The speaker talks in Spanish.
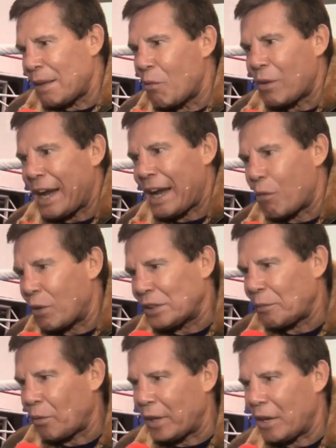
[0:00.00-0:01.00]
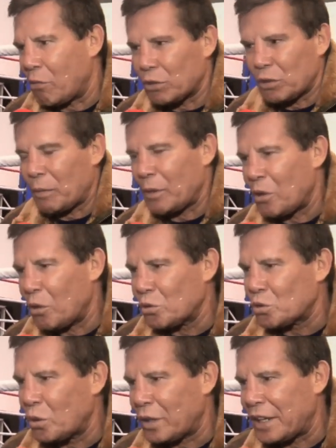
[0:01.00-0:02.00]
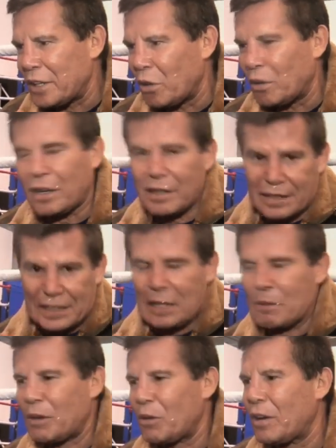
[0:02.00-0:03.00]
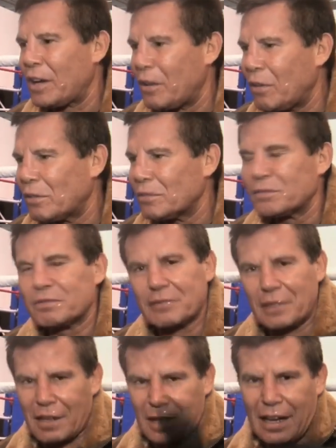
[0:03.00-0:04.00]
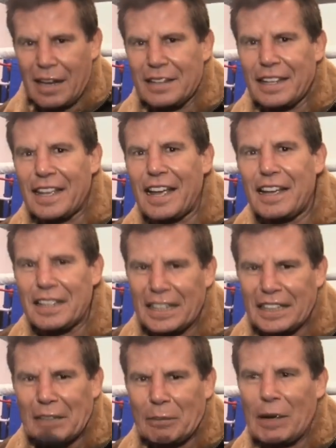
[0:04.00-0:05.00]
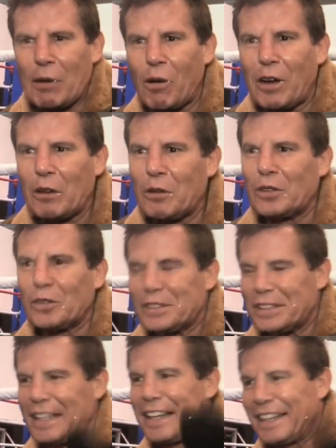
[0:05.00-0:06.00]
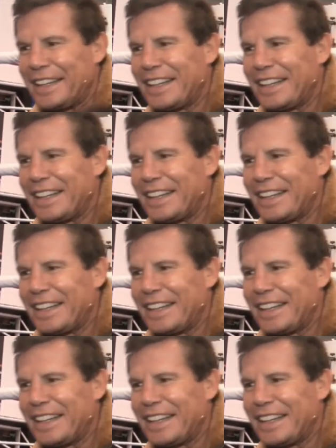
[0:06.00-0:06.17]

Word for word: daba un cacahuato por él cuando peleó con su garra Leonard y sin embargo le ganó. Ahí te, ya, ya te tapé la boca, Roberto, así que